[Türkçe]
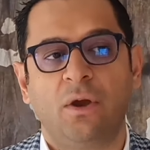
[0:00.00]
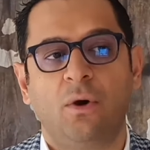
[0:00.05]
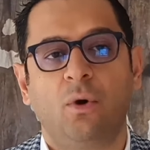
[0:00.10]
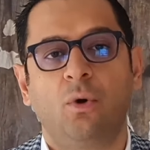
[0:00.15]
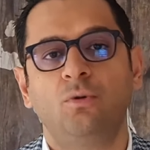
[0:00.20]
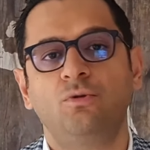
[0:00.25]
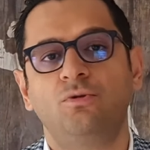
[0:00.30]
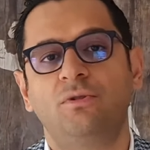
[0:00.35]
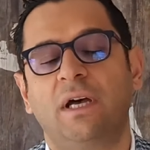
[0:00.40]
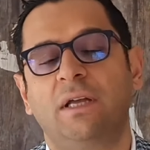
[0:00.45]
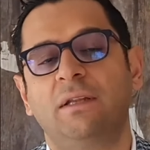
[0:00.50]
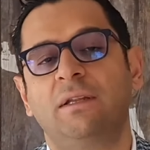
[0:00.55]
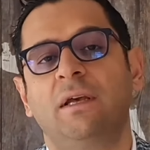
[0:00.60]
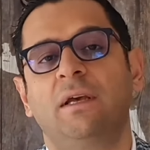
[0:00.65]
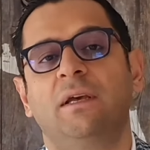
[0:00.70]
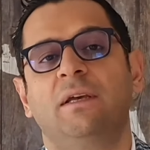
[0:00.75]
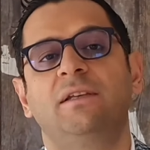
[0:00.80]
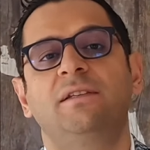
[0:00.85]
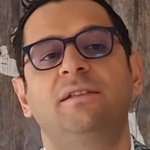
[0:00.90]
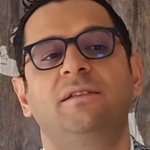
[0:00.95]
O yüzden
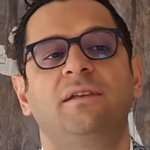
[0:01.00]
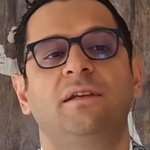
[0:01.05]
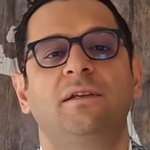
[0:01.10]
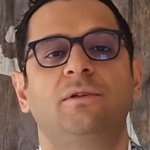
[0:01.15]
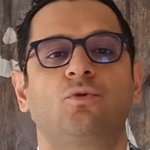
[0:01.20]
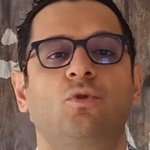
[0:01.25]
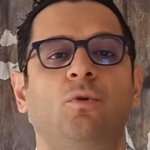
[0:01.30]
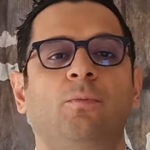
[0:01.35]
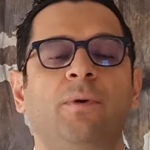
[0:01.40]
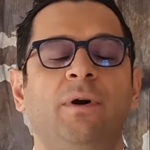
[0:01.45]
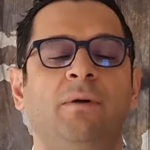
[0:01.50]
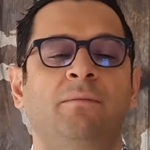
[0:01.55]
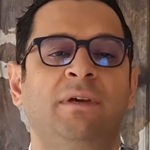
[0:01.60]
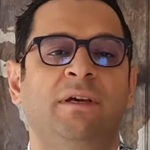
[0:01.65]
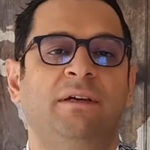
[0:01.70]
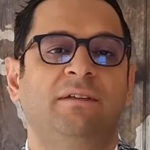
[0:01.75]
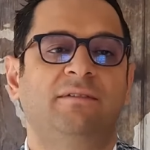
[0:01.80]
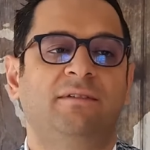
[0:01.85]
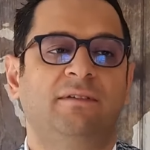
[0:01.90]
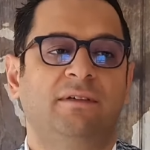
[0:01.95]
histereskopi
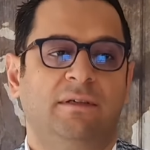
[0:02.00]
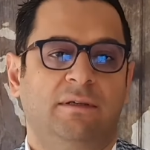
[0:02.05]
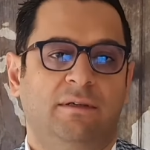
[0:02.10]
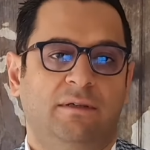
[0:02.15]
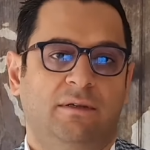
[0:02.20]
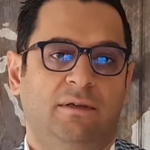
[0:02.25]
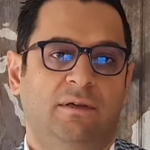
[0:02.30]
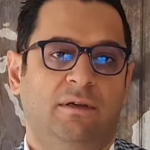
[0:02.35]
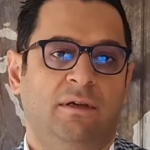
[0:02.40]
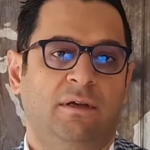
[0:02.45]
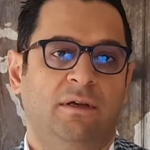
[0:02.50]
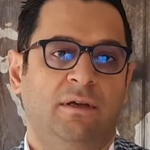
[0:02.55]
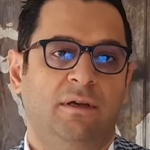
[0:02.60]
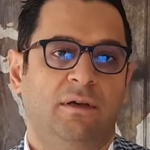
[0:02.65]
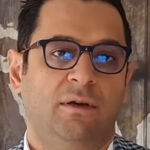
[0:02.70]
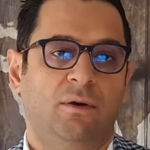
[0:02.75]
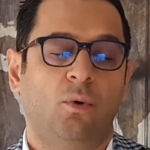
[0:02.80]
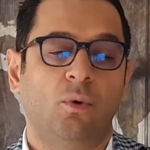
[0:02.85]
ameliyatı e,